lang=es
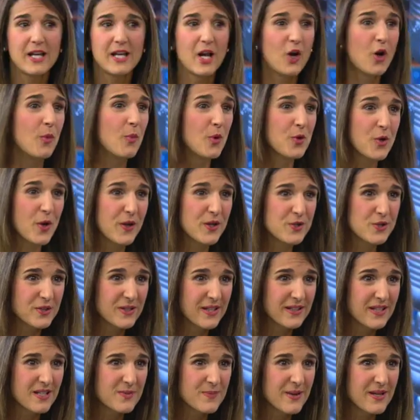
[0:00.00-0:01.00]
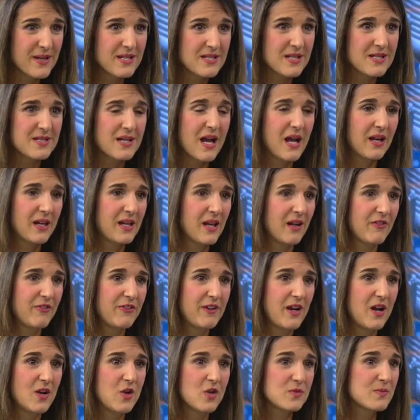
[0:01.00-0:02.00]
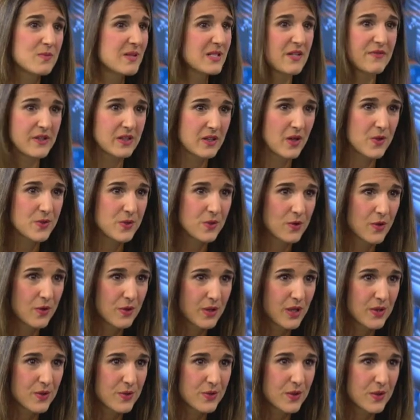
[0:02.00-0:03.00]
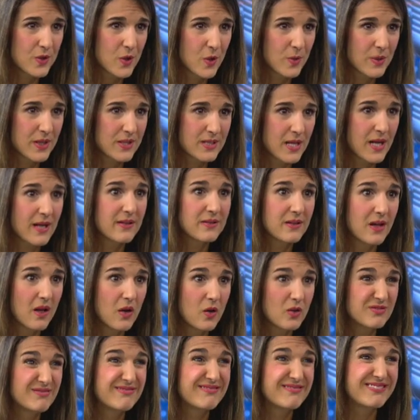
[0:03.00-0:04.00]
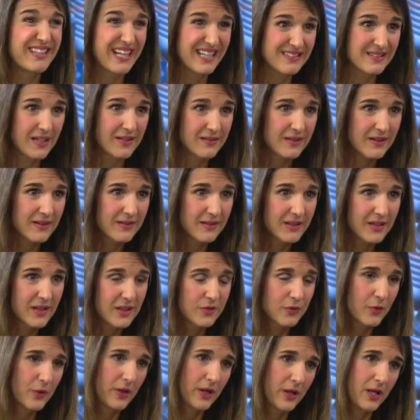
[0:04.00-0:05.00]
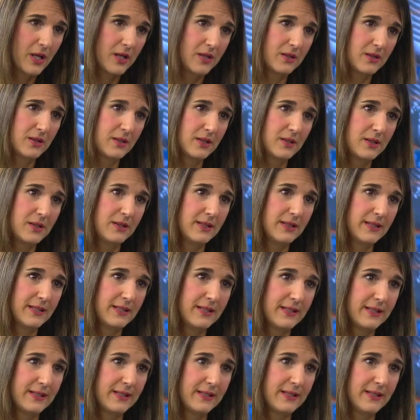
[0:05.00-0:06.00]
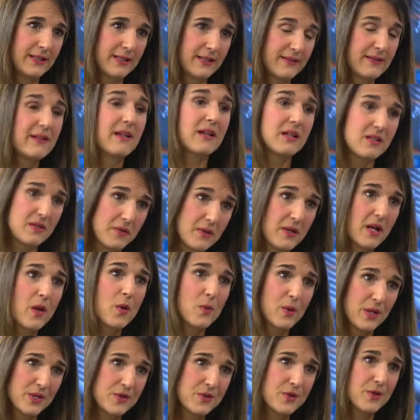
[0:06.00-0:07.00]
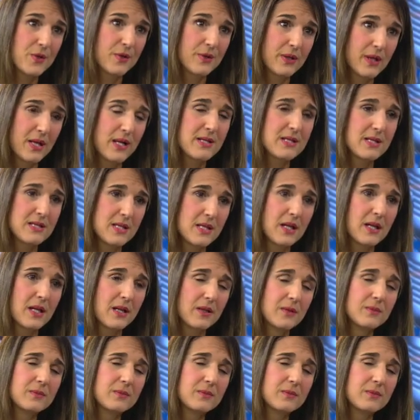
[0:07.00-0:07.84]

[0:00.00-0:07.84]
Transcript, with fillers: que como yo he dicho tantas veces, aquí al final los más afectados son los niños y jóvenes que han estado 33 días fuera eh, sin recibir la educación que necesitan.